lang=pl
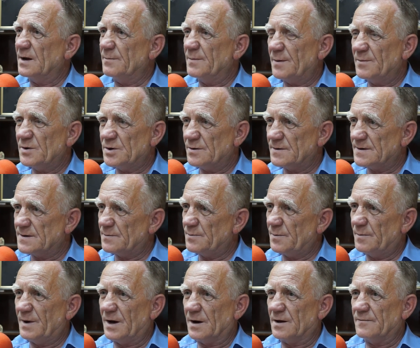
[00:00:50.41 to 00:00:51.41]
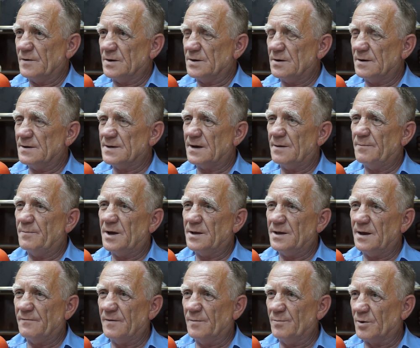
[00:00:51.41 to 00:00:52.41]
nie mamy się o co martwić, to jest
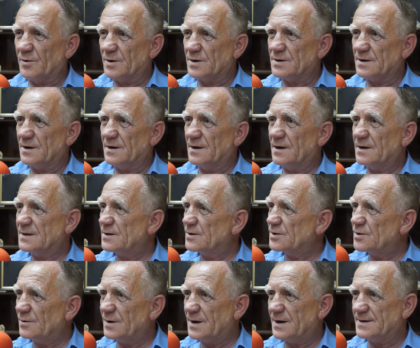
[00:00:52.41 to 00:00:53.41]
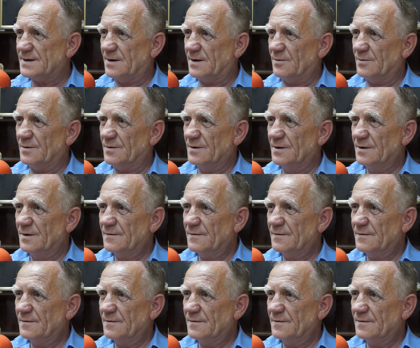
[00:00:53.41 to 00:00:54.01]
kampania wyborcza, a co się okazało?